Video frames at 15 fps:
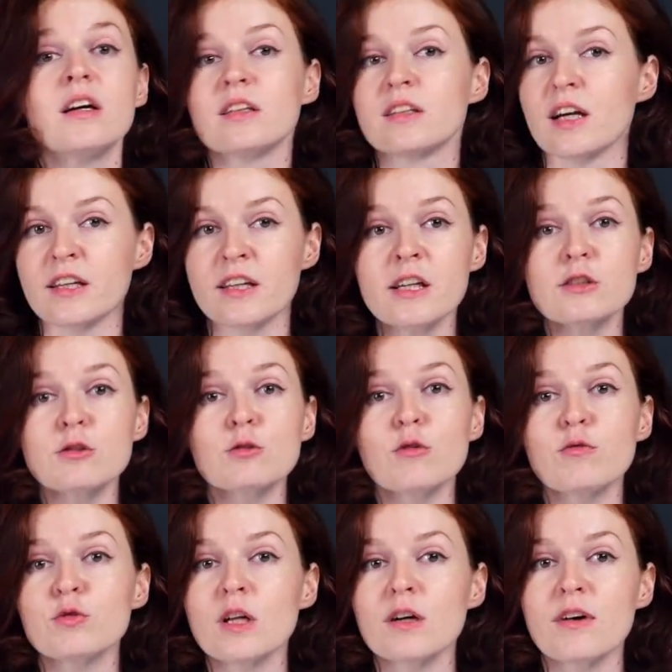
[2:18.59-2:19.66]
Таких
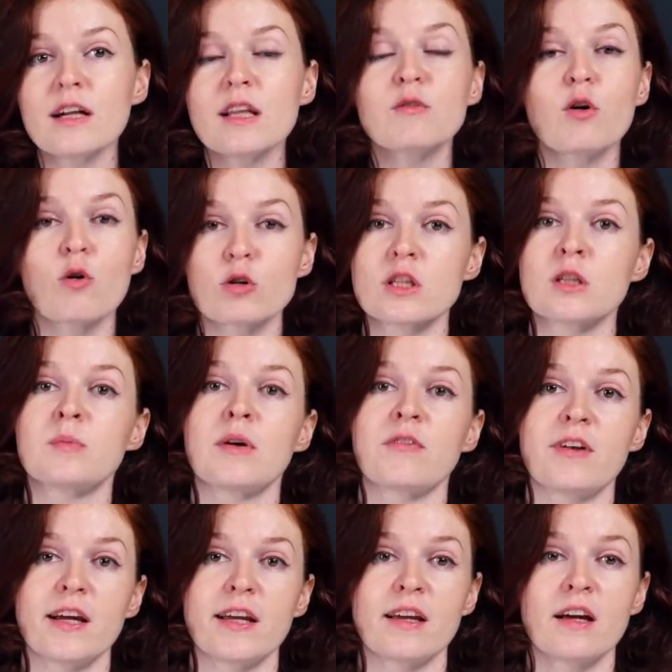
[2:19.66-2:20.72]
судов у Навального хоть
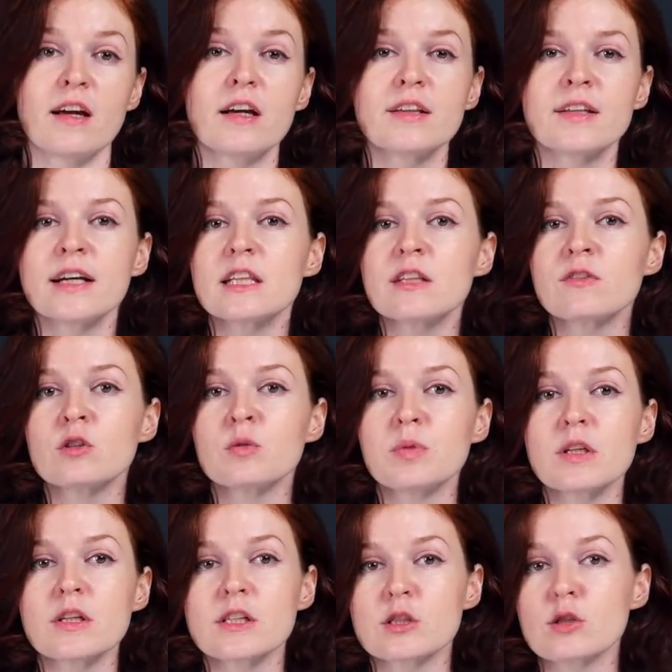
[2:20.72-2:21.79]
добавляй. До этого он
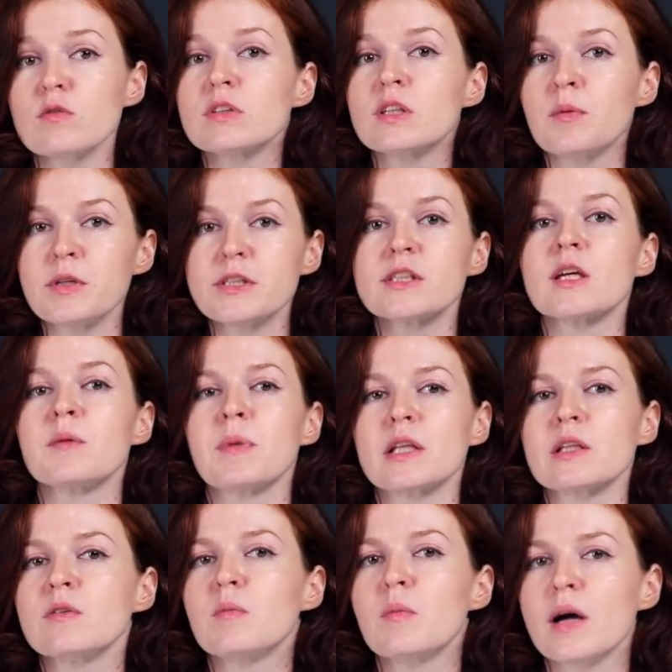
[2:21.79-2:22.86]
был арестован на митинге 5
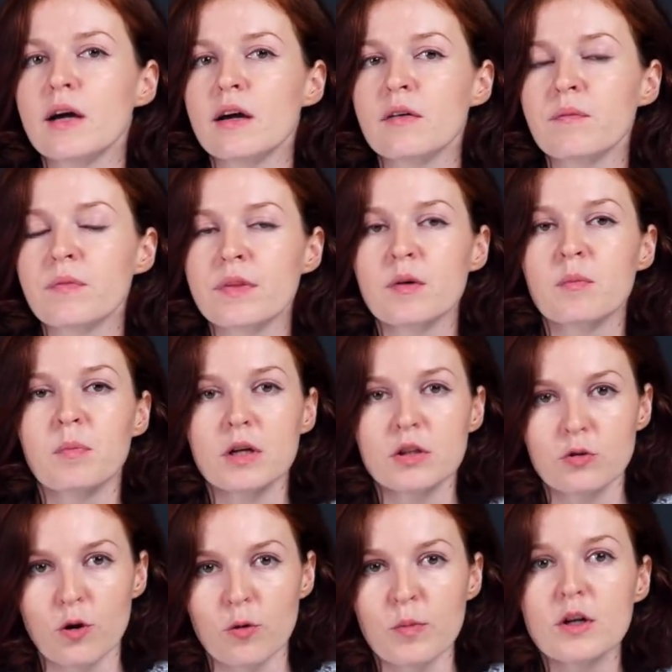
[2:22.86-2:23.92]
мая.
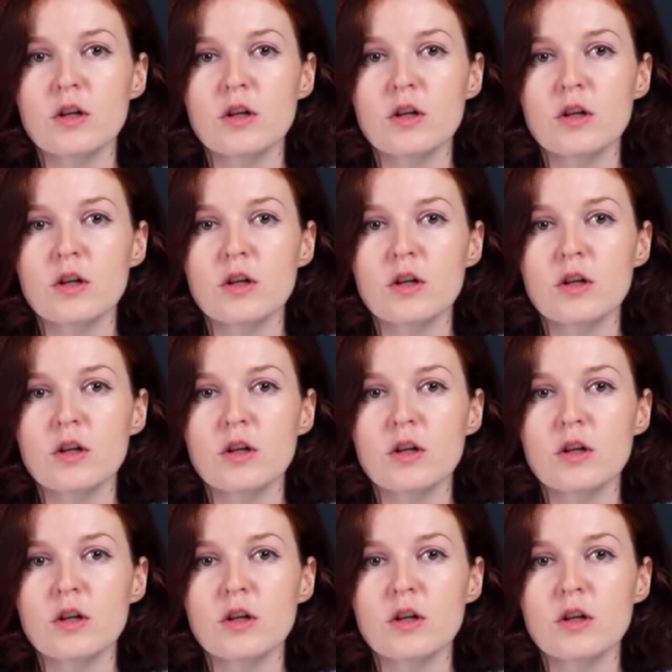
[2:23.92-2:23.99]
Потом